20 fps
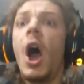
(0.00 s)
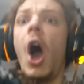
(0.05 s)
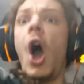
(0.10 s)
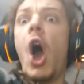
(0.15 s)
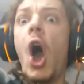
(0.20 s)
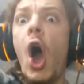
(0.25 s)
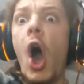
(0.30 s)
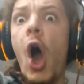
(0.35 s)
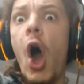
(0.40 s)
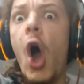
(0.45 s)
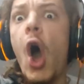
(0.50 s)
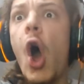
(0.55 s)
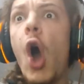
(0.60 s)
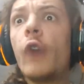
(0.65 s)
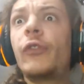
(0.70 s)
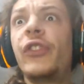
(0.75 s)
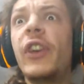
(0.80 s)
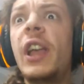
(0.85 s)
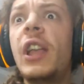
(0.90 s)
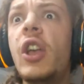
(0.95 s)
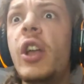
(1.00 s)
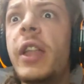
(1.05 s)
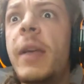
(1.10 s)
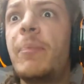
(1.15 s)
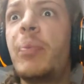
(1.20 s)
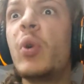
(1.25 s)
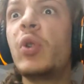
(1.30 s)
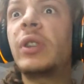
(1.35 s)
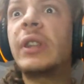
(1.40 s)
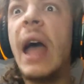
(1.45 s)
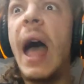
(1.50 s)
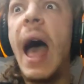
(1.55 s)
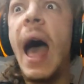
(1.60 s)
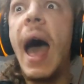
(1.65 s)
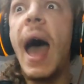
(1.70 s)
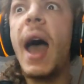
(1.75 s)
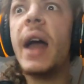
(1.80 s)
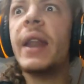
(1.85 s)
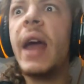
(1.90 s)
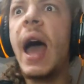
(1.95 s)
Oh, figlio di
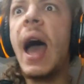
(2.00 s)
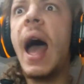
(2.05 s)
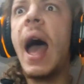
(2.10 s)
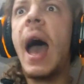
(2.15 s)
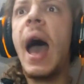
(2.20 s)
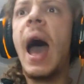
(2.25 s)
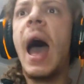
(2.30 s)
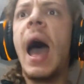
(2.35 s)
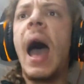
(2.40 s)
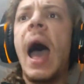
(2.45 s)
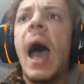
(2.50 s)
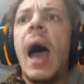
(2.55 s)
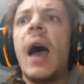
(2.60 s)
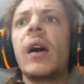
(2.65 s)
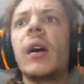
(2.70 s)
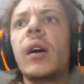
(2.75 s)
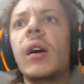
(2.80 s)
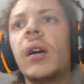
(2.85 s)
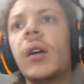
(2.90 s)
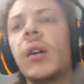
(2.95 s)
puttana!